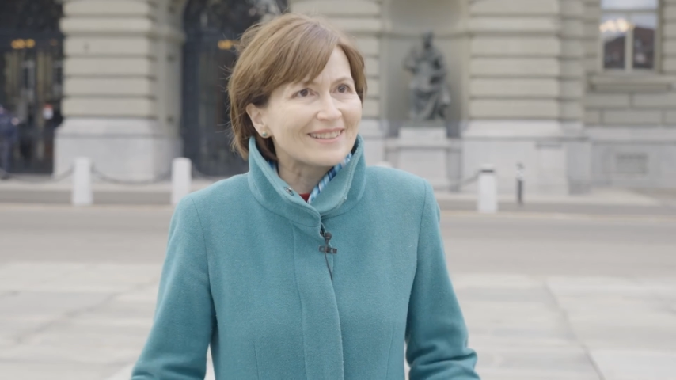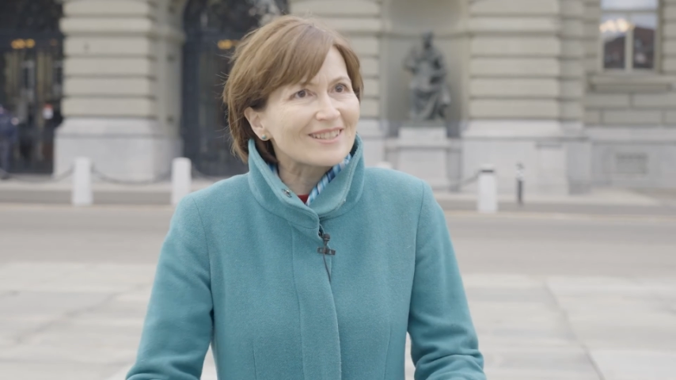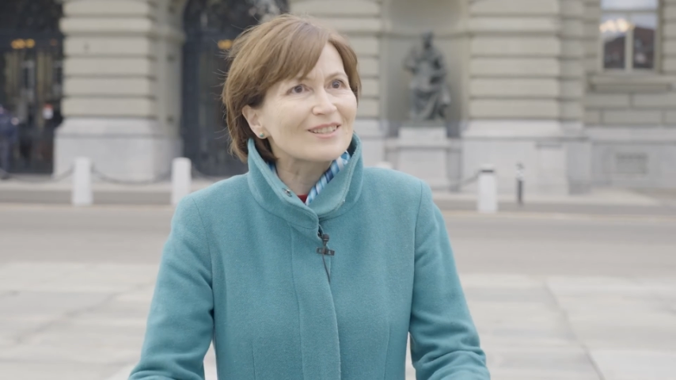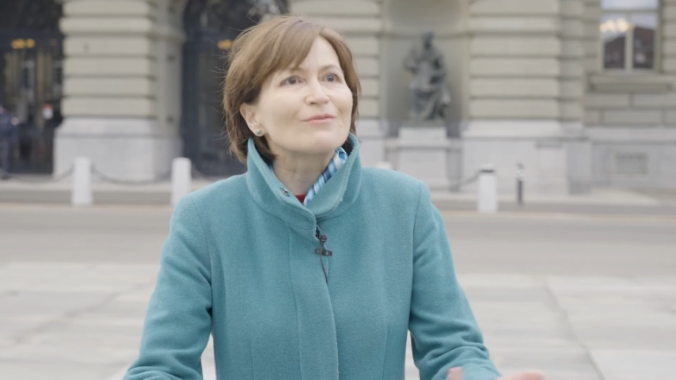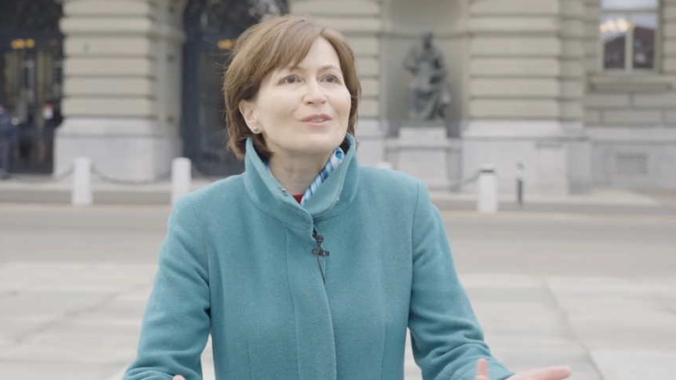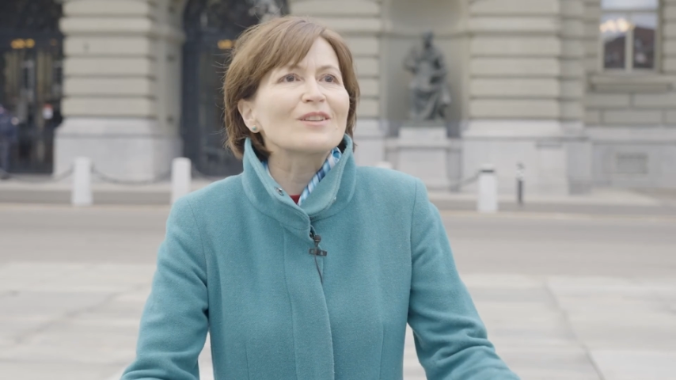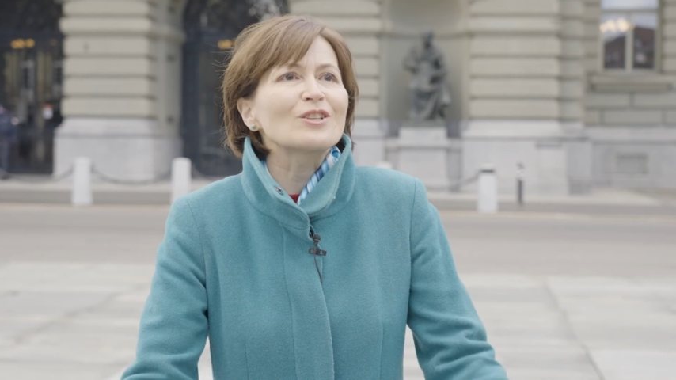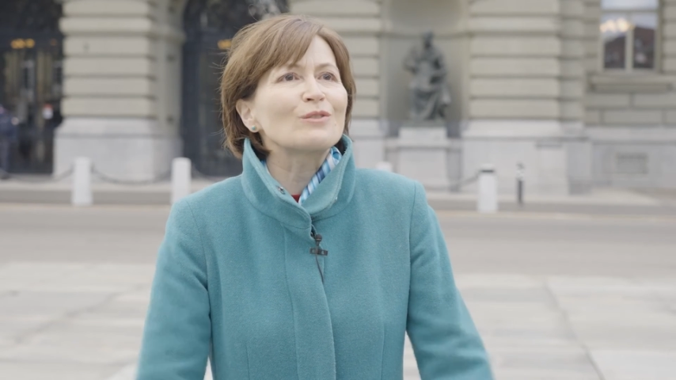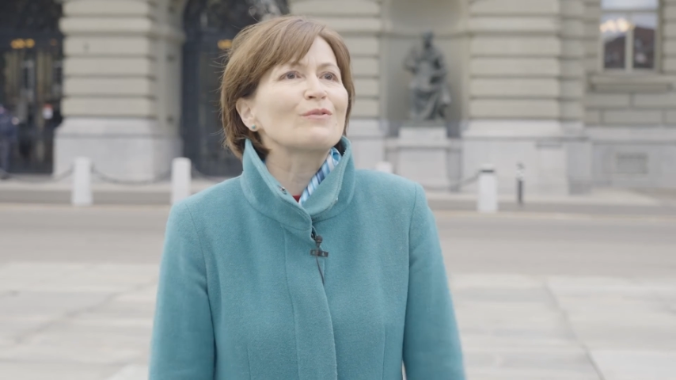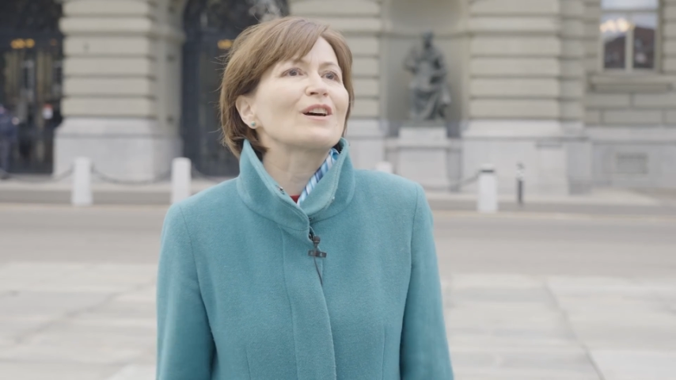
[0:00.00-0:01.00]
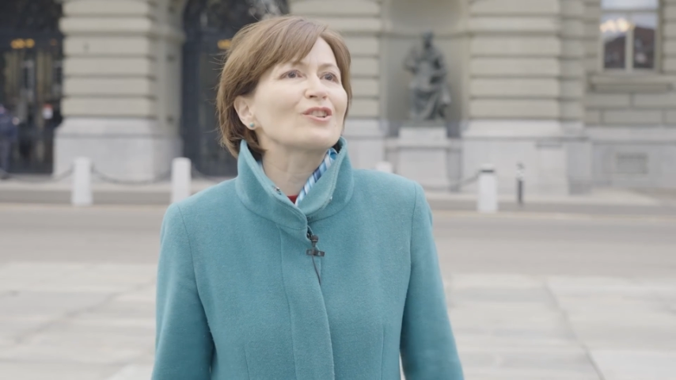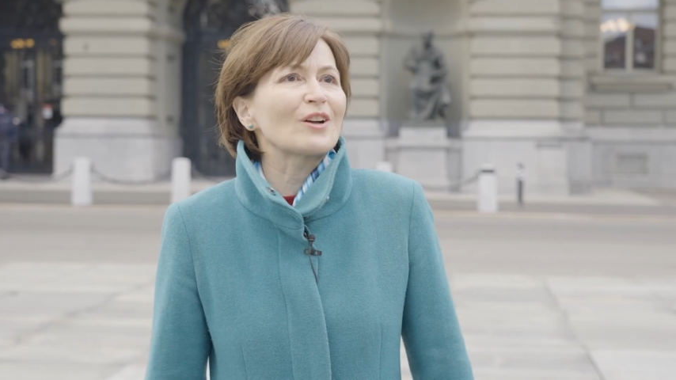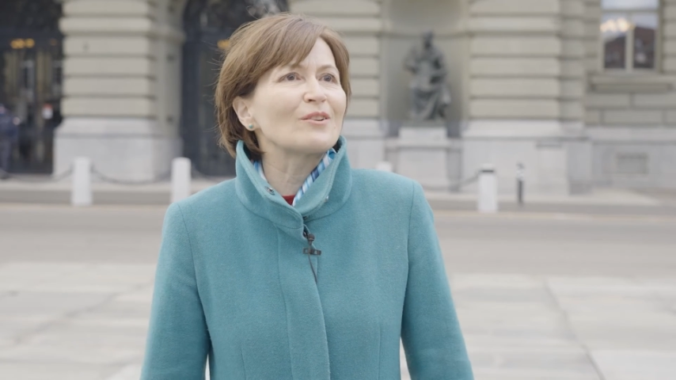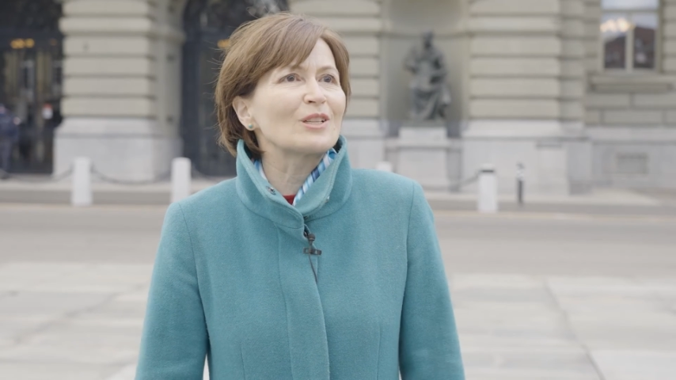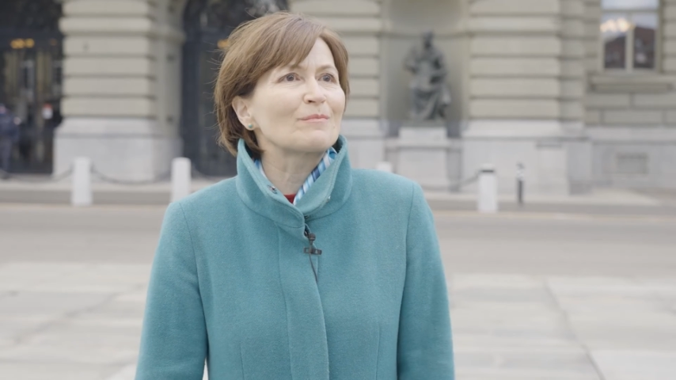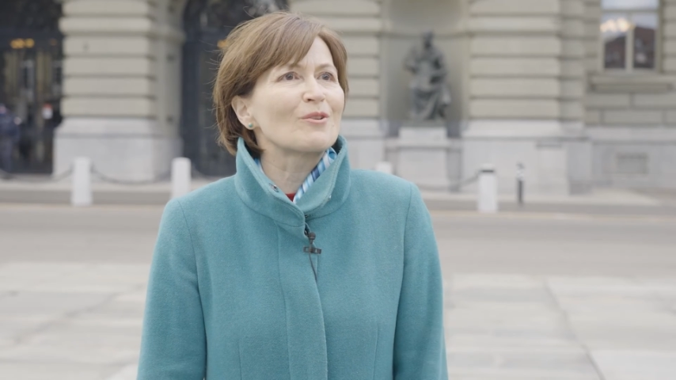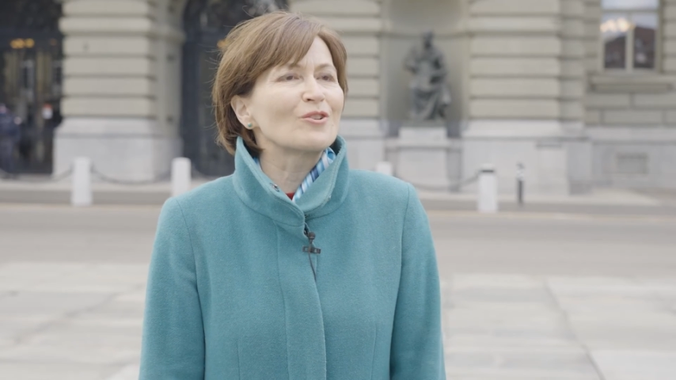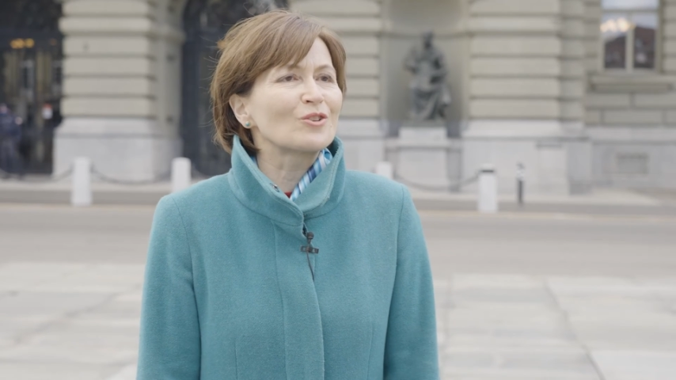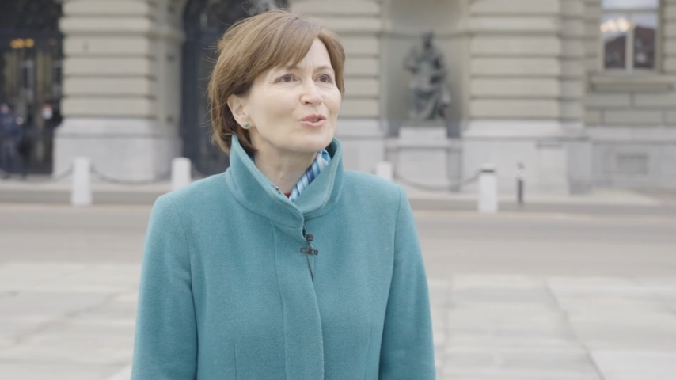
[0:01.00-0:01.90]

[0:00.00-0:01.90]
Das, für das ist die Veranstaltungsbranche